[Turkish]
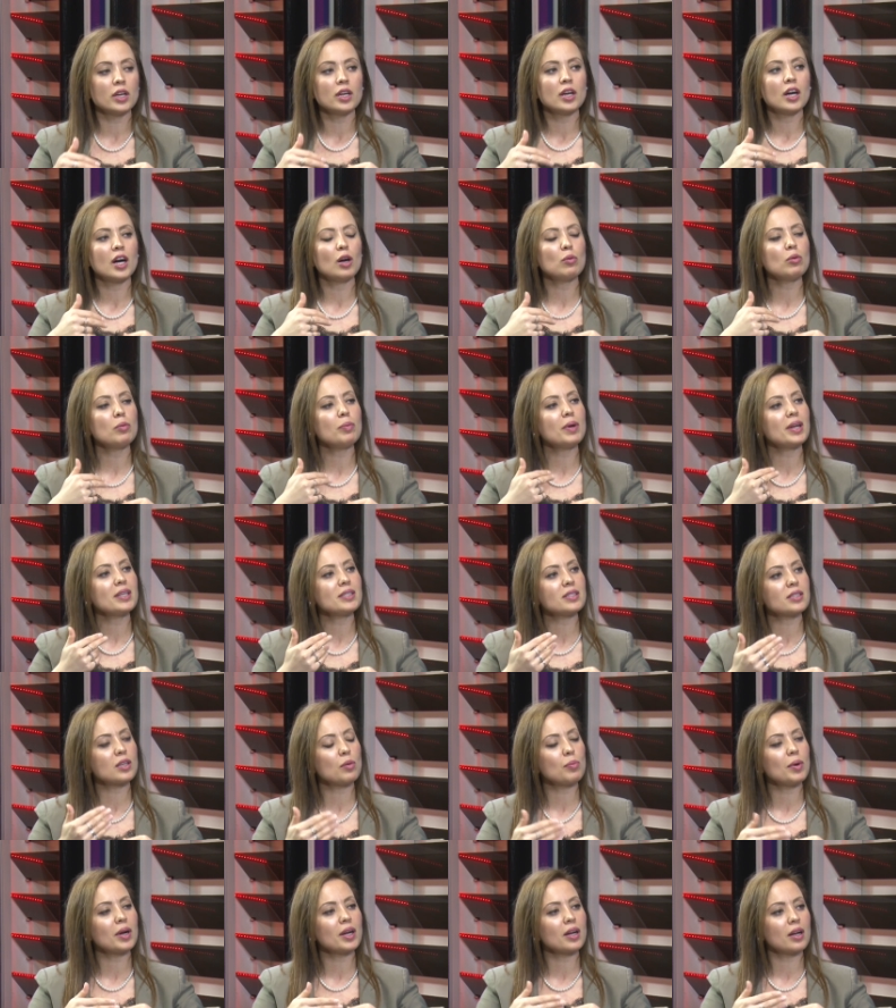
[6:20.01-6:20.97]
Ama ben
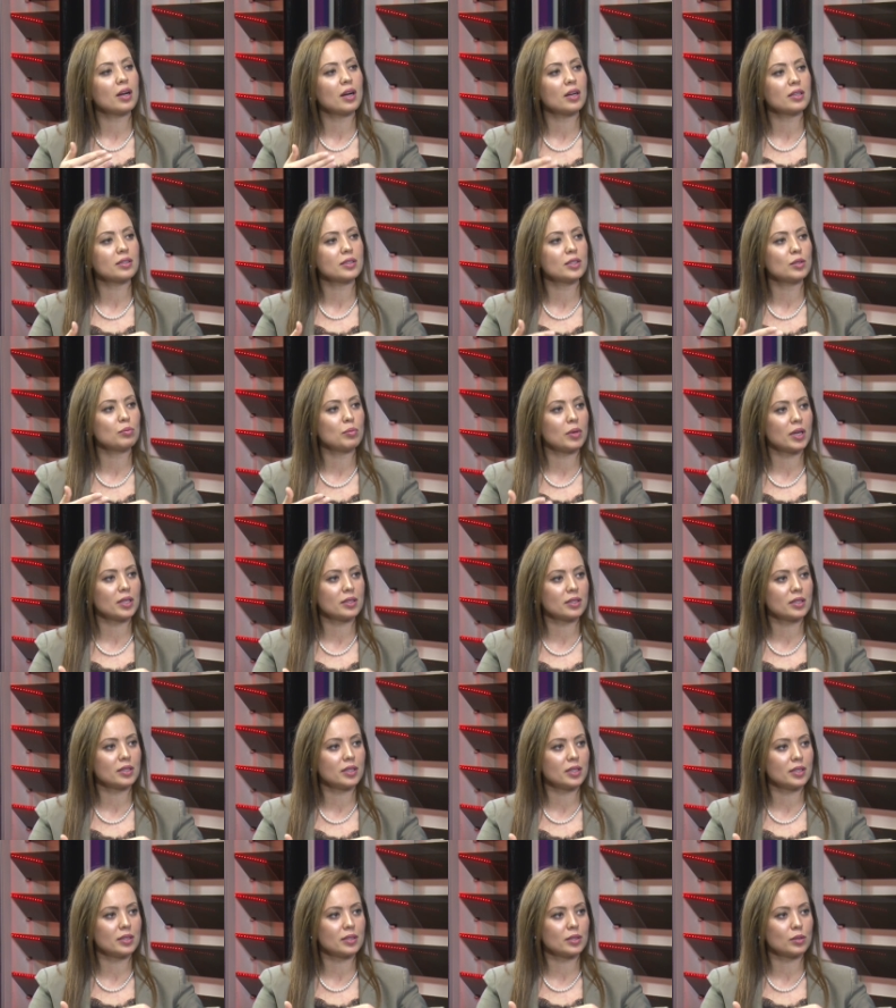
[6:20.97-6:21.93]
sabah kalktığım andan
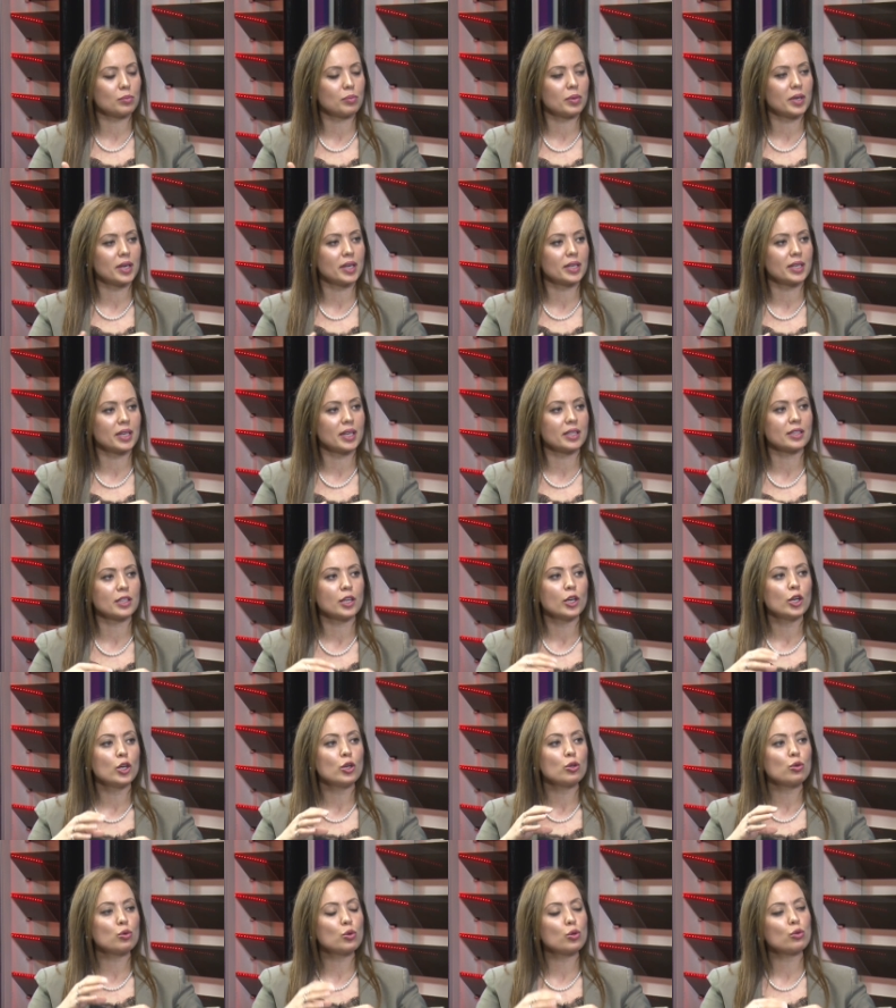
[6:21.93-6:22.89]
itibaren
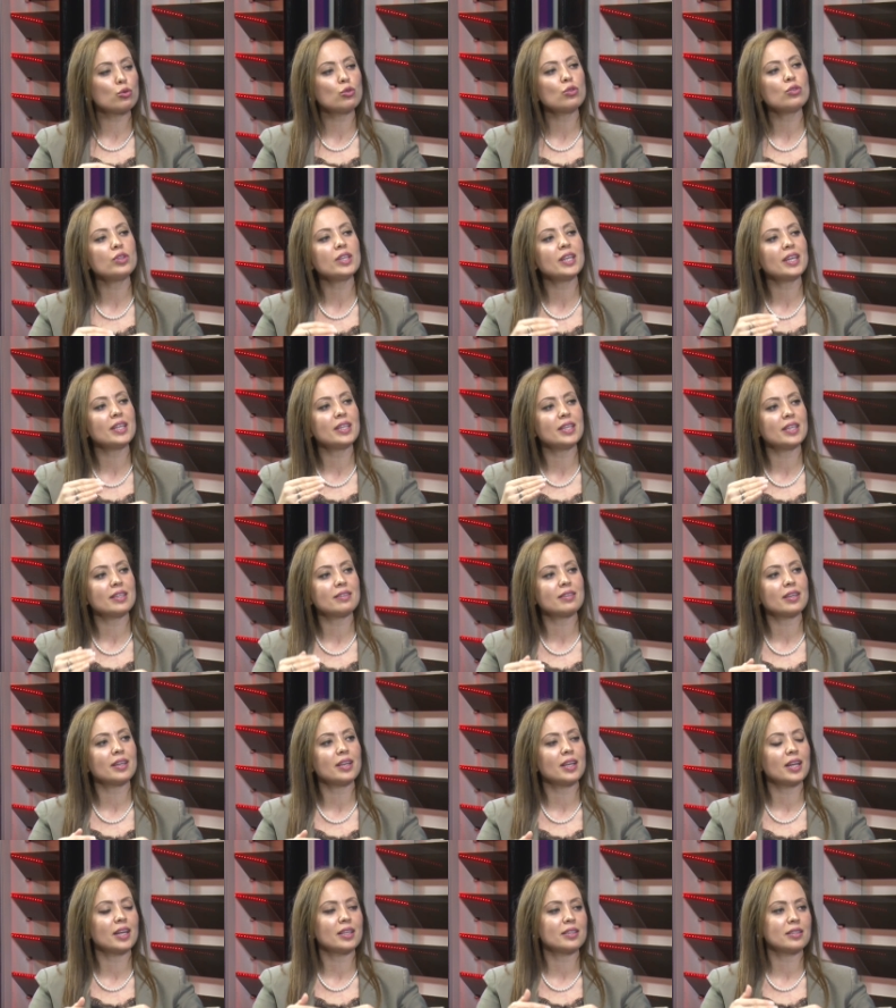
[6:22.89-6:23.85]
kötü diye
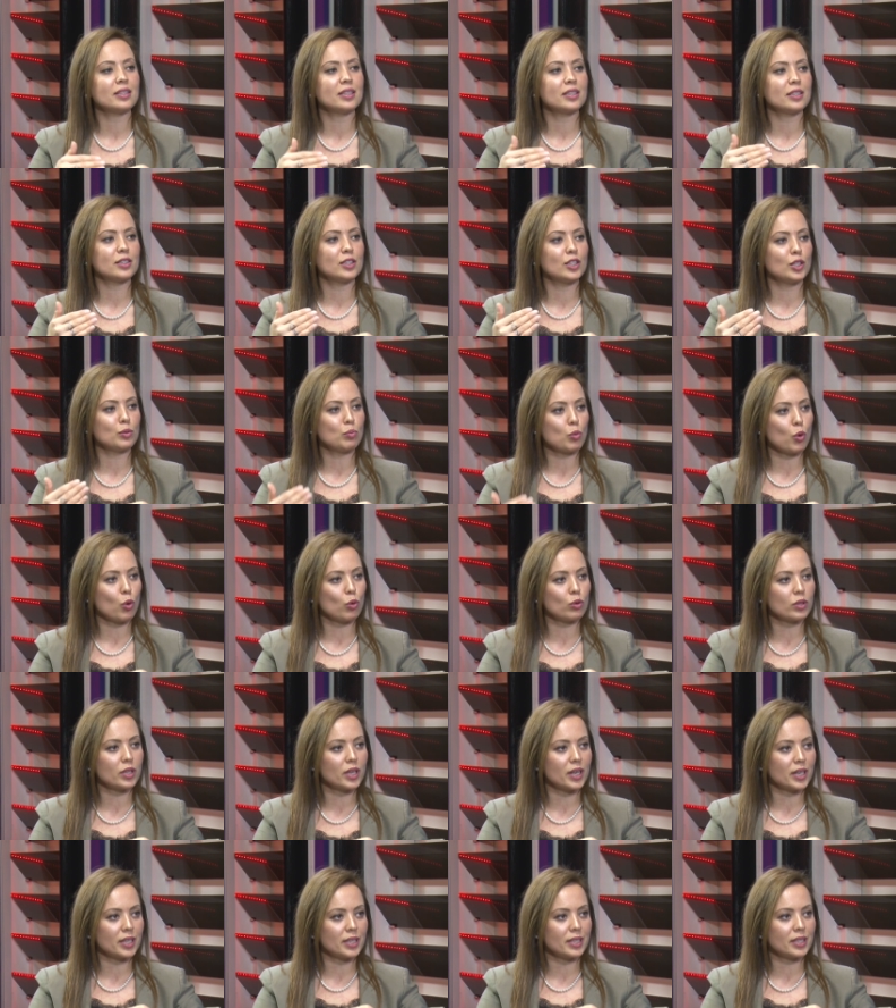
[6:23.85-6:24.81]
nitelendirdiğim
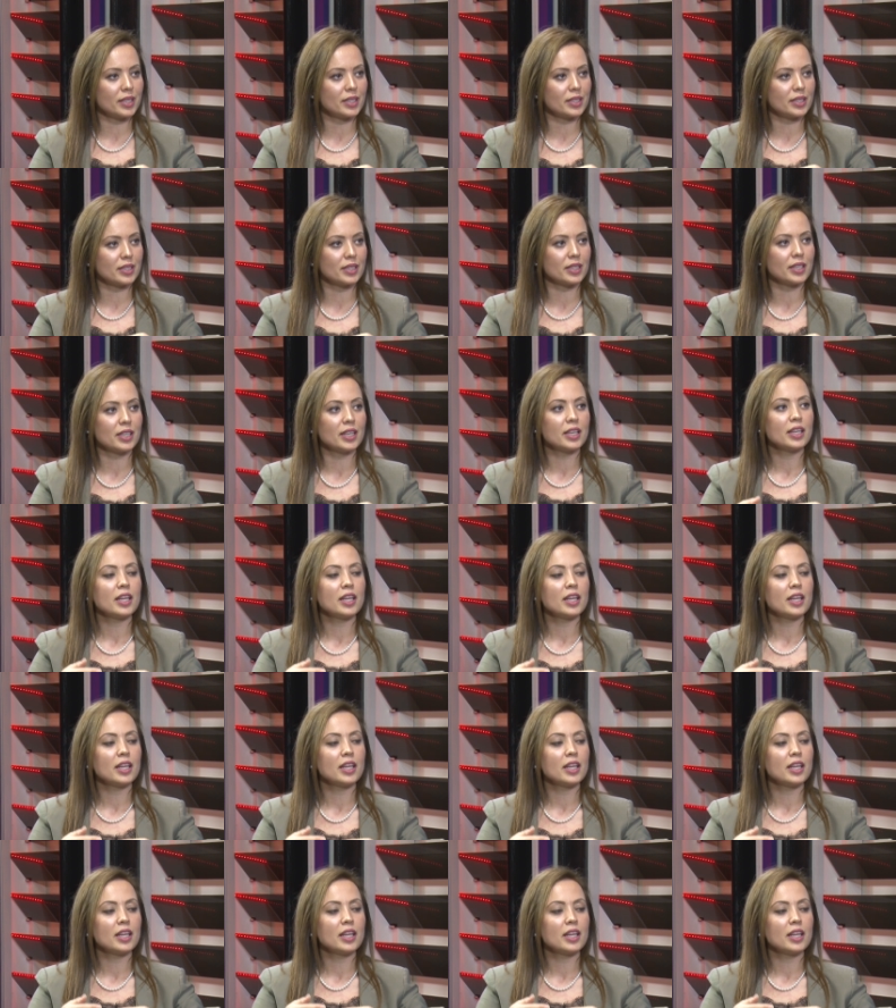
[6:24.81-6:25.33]
olayları